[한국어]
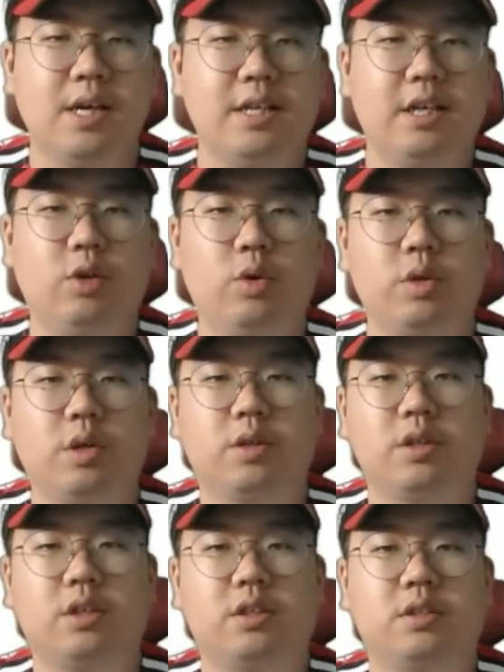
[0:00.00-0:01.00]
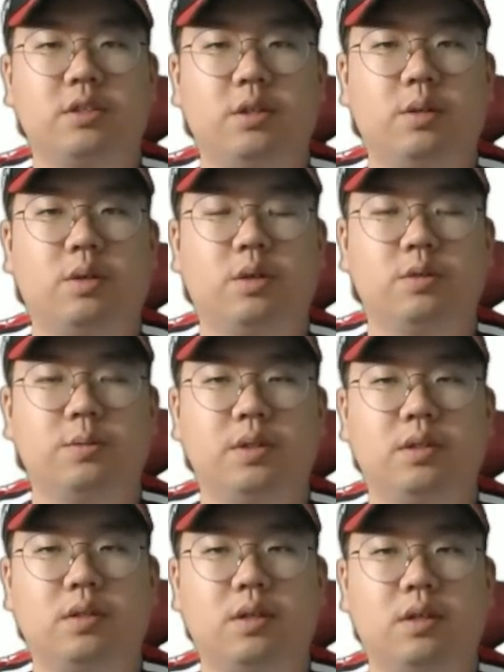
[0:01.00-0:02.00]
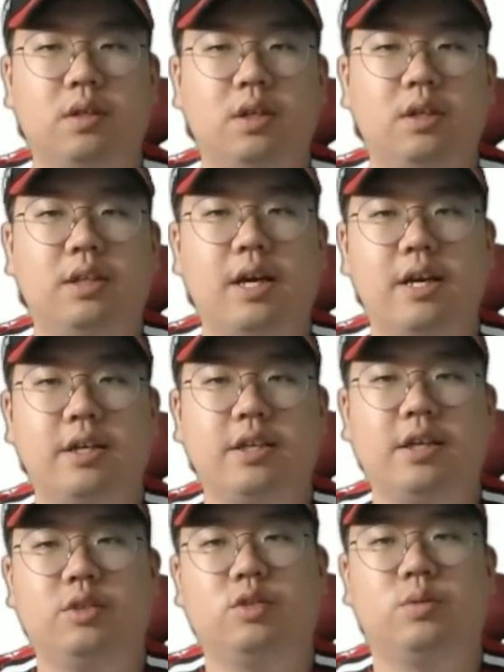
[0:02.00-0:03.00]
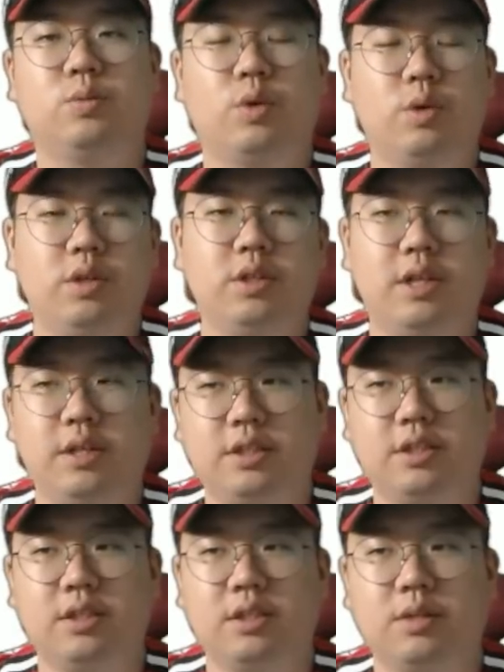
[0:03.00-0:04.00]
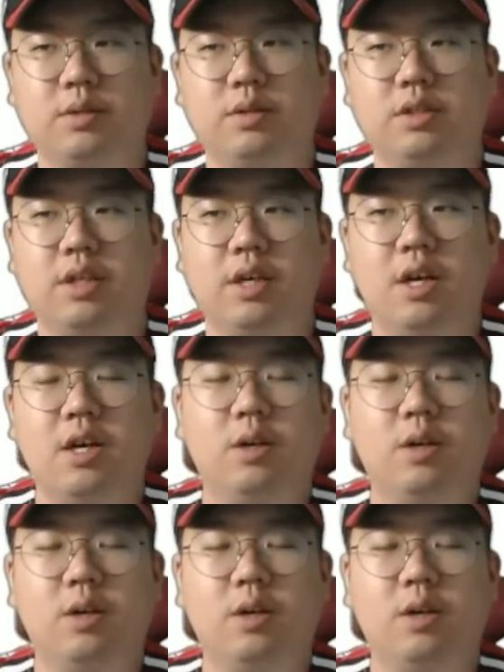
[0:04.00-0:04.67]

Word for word: 일요일 경기를 승리로 거두면서 다행히 한숨 돌린 LG 그리고 이제